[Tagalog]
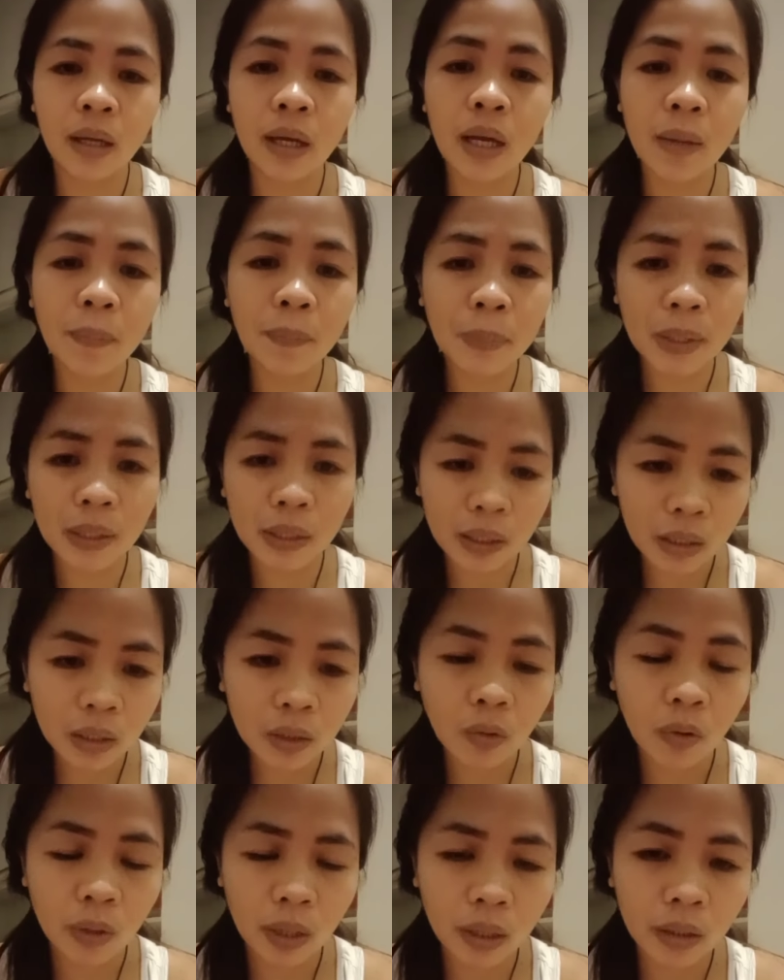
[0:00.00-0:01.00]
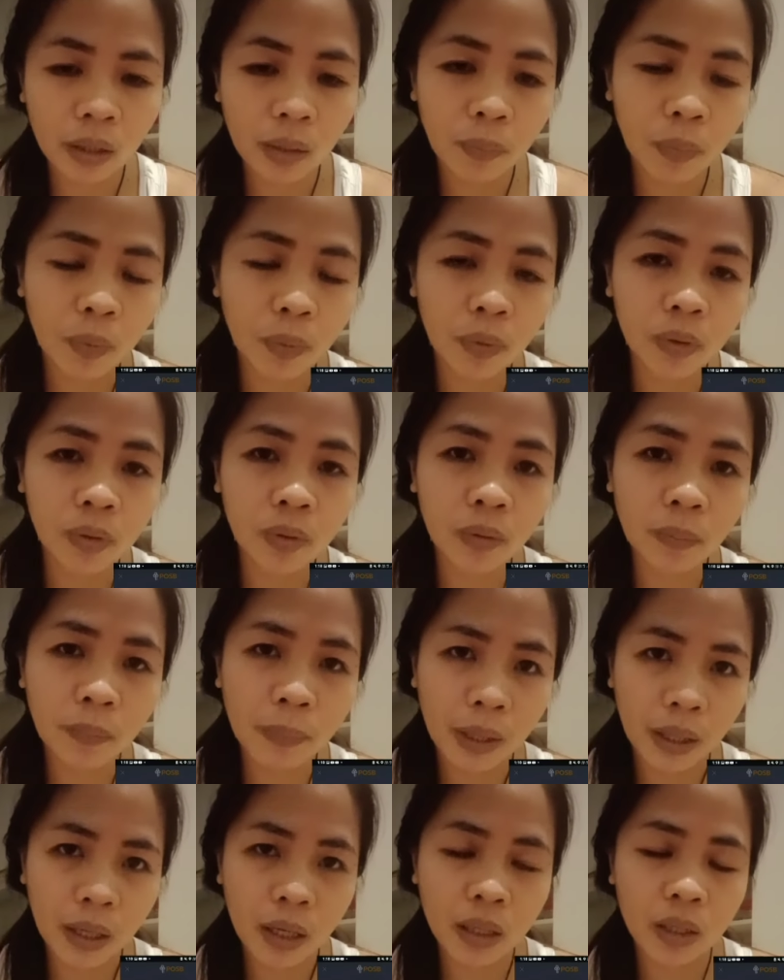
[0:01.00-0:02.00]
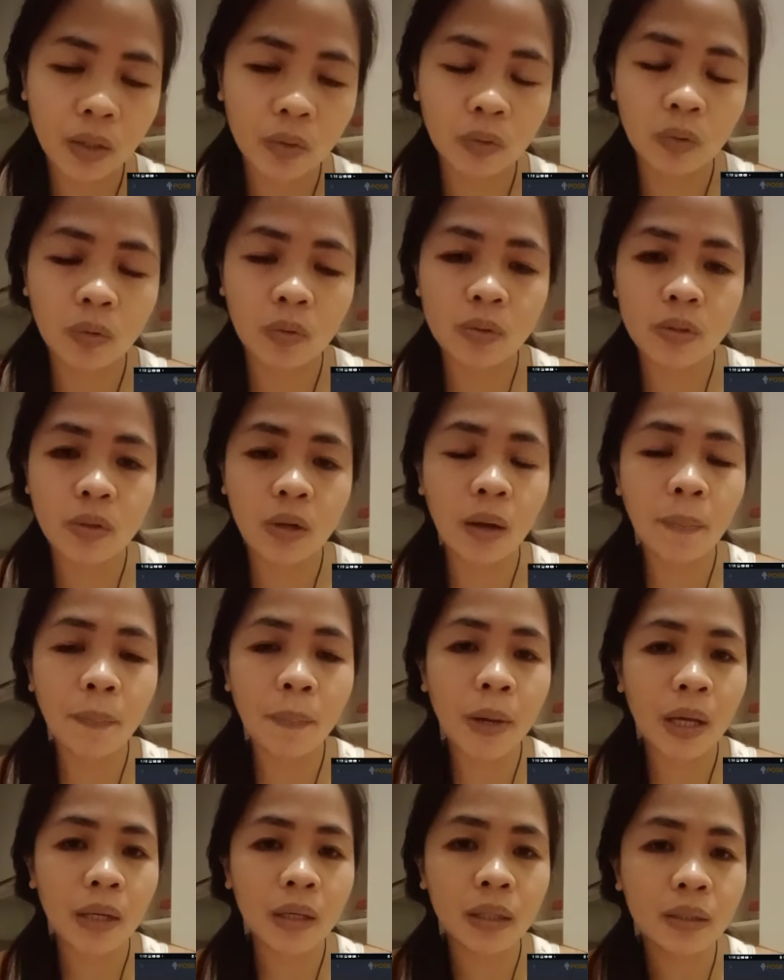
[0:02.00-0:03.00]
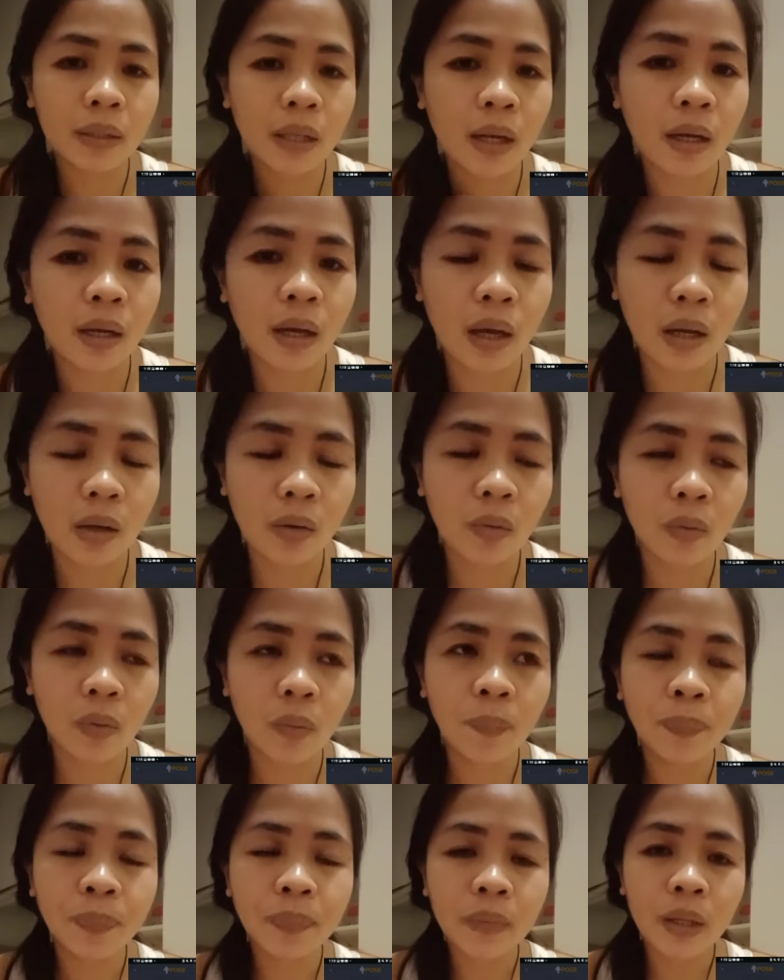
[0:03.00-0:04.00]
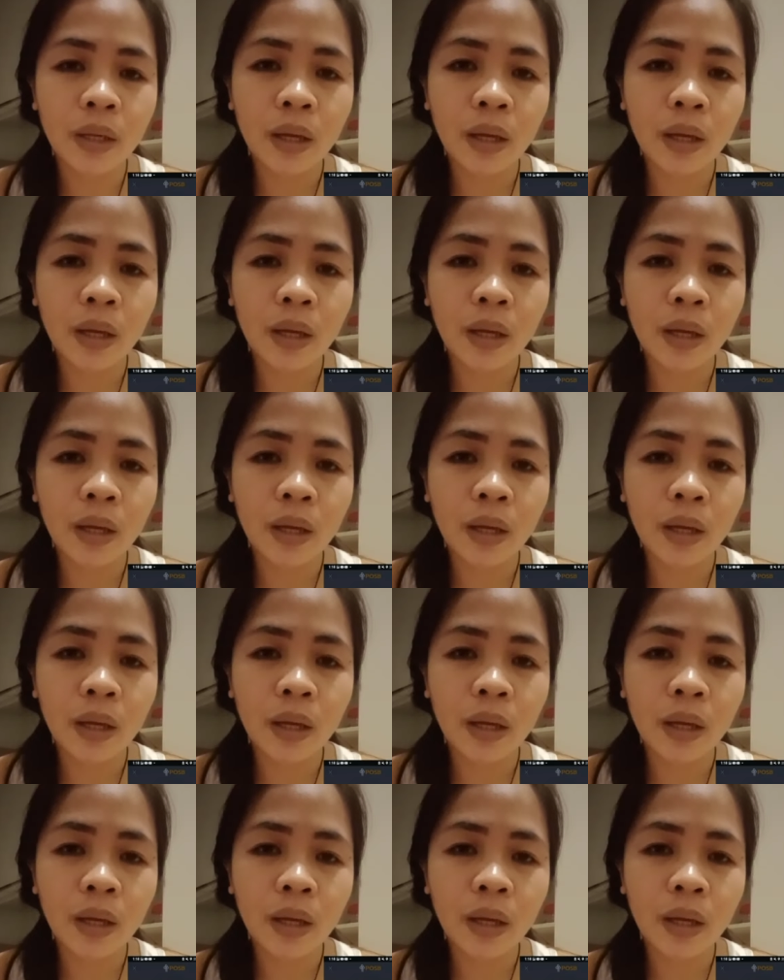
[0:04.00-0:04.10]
Naka-fill in correct na po yung bank account ko. So, panic talaga ako.